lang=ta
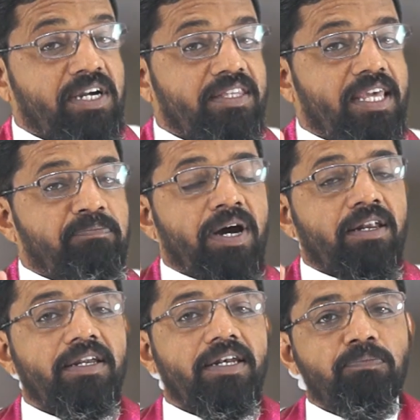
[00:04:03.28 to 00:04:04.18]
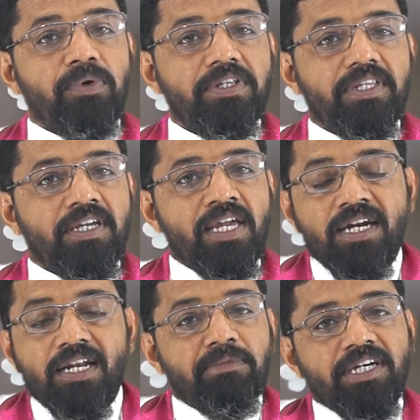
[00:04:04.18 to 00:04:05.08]
பகுதியை பார்க்கின்ற பொழுது
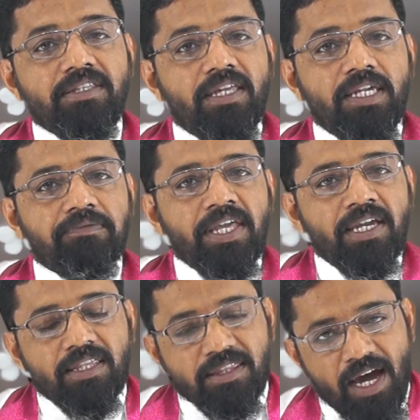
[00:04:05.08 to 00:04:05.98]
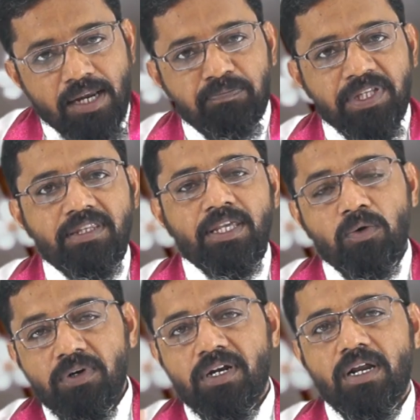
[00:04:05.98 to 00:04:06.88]
நமக்கு தெரியும் இது நாற்பத்தி
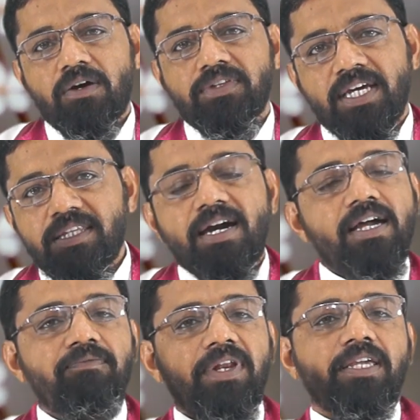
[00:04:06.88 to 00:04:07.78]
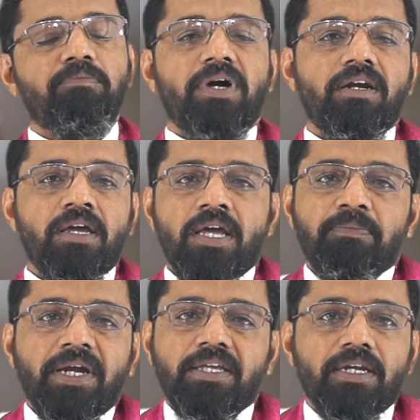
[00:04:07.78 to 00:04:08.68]
ஒன்றாவது அதிகாரம் வரைக்கும்
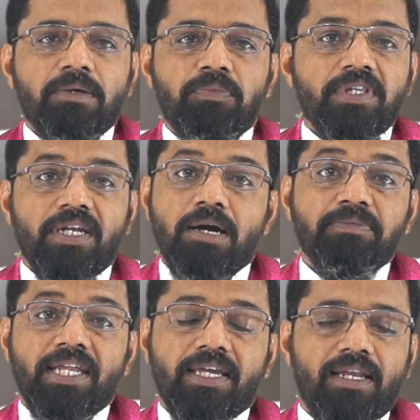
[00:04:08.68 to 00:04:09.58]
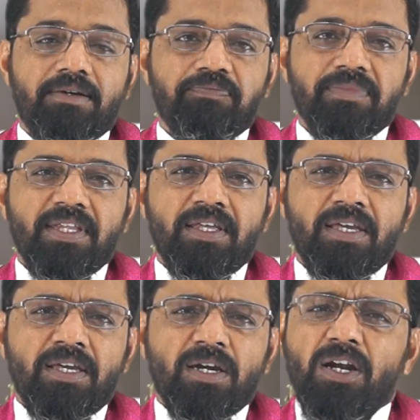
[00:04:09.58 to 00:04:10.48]
படிக்கின்ற பொழுது நாம் நினைக்கலாம்
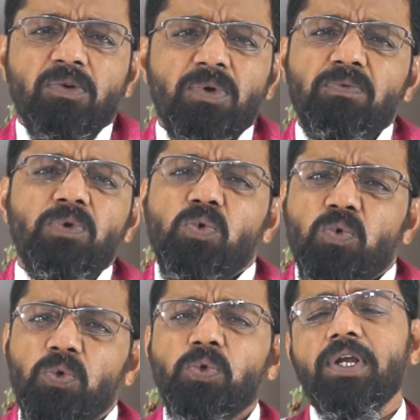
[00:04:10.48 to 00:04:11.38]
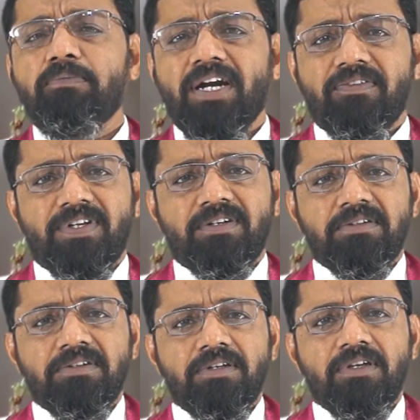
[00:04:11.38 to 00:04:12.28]
கடவுள் எவ்வளோ கொடூரமானவர்
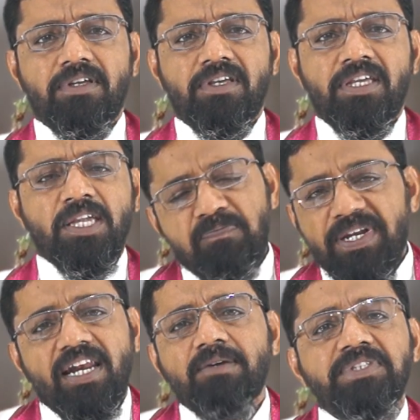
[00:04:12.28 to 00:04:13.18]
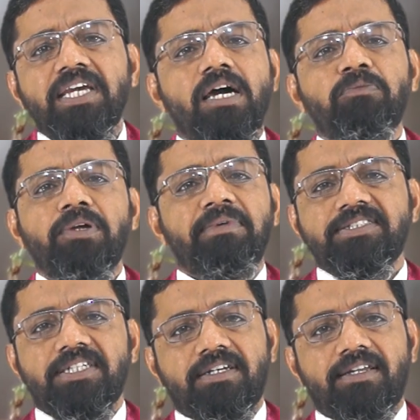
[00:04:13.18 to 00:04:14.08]
இப்படியெல்லாம் செய்யலாம் ஒரு
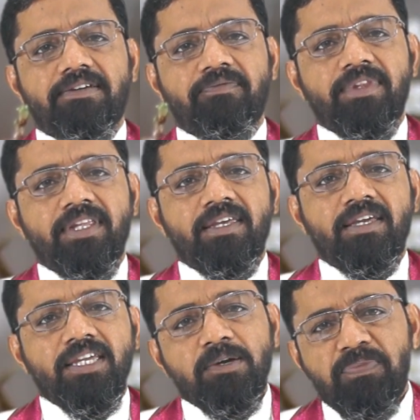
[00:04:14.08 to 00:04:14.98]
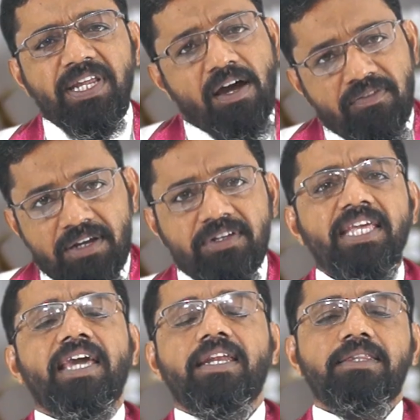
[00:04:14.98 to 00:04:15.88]
மனுஷன்ட்ட இப்படி அவர்
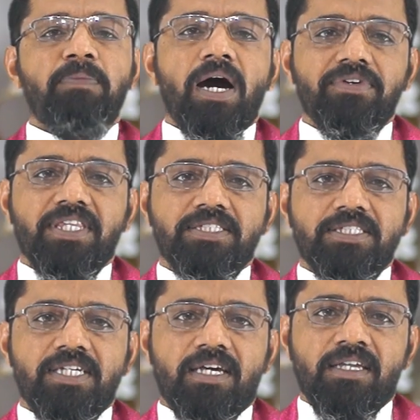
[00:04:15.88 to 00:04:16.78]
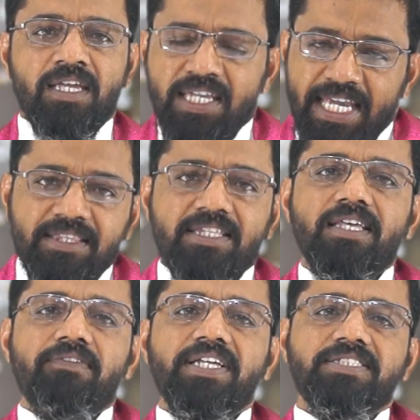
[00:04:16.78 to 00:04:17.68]
வந்து என்ன பாவத்தை செஞ்சார் எந்த
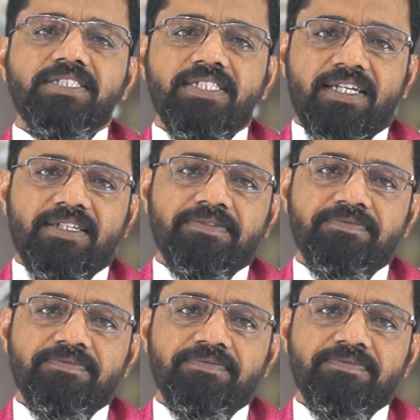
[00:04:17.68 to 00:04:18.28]
தவறை செஞ்சார்